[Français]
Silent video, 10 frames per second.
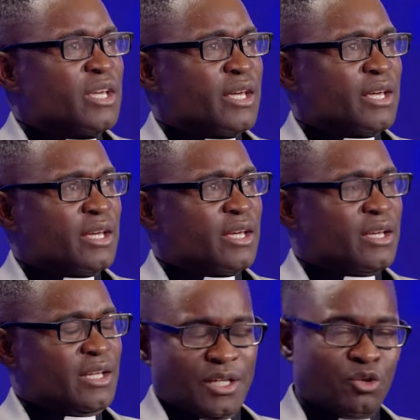
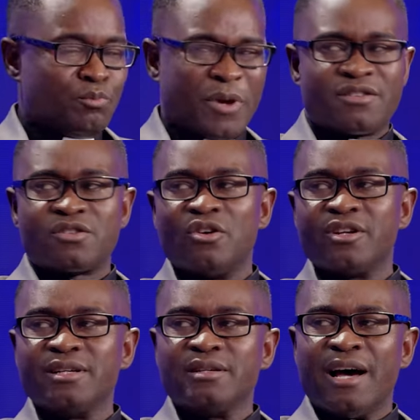et une
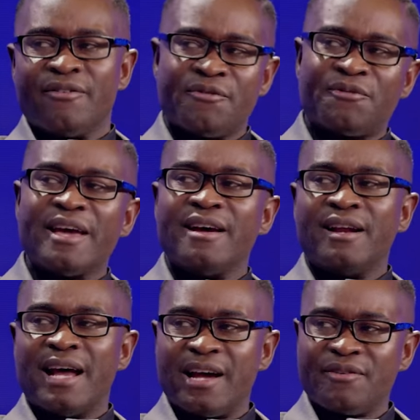personne avait fait
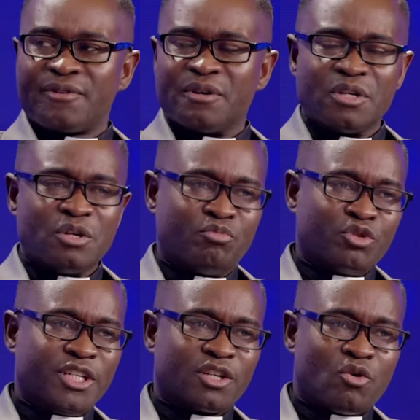un live
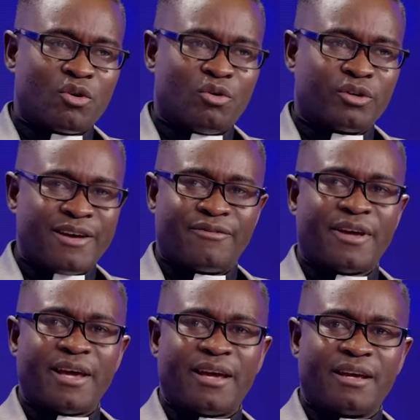pour dire qu'on
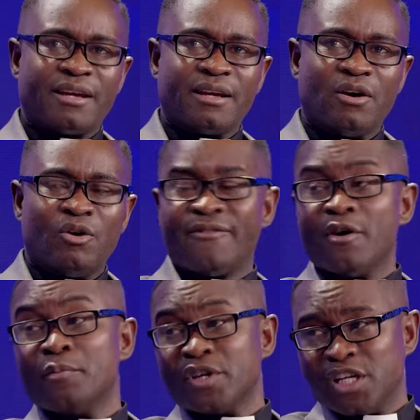l'avait
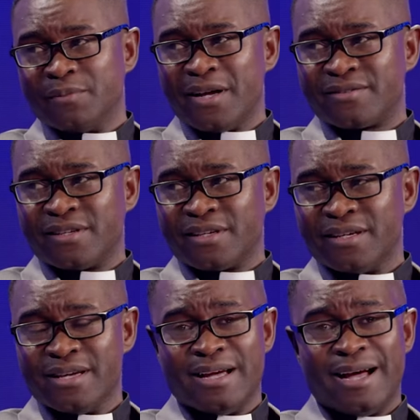empêché de partir.
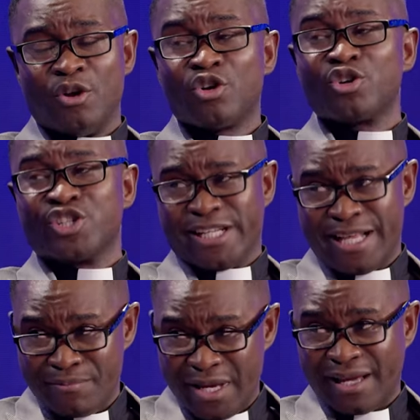Alors que j'ai
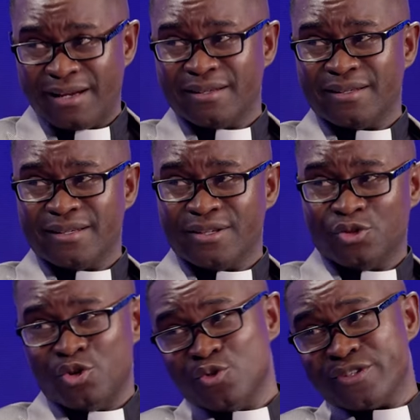des mails
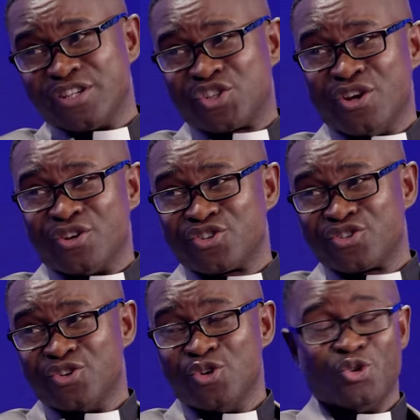de nos échanges
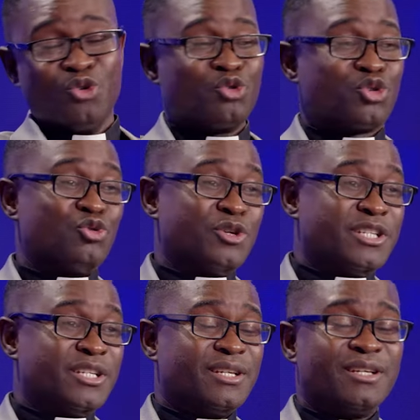où je lui
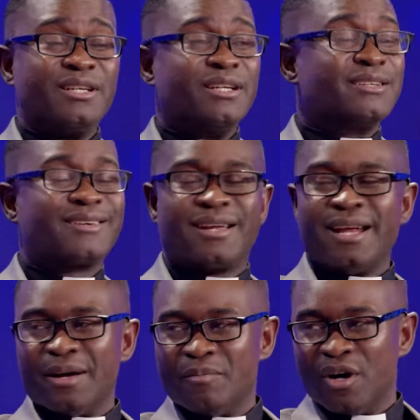dis
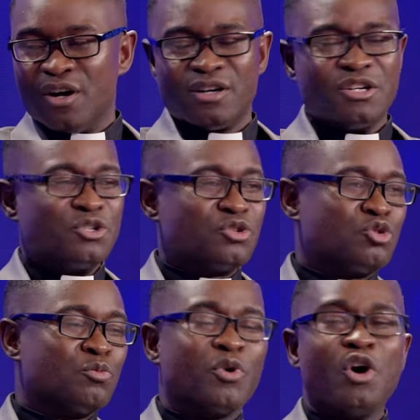clairement,
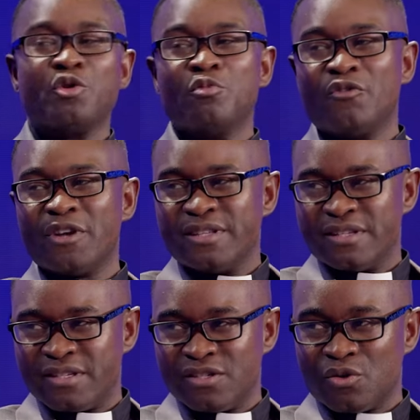tu prends une mauvaise
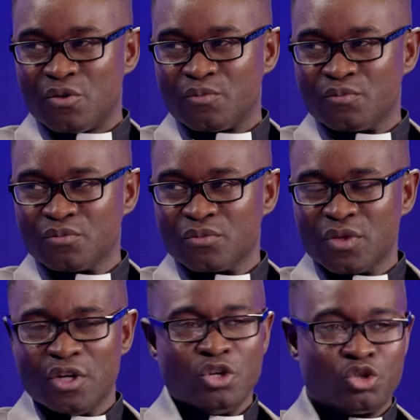décision.
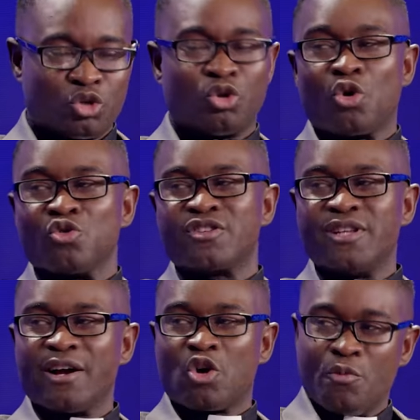Je te
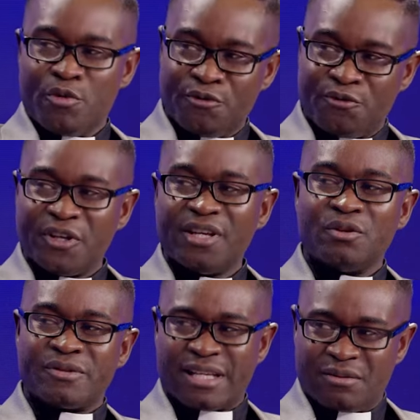considère comme une
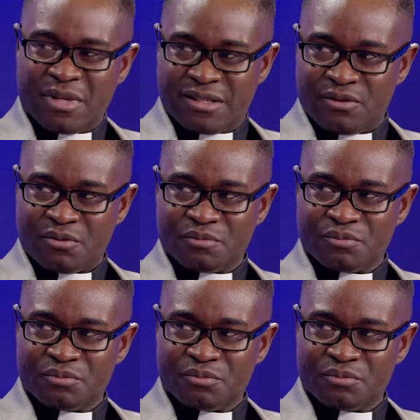fille de cette maison,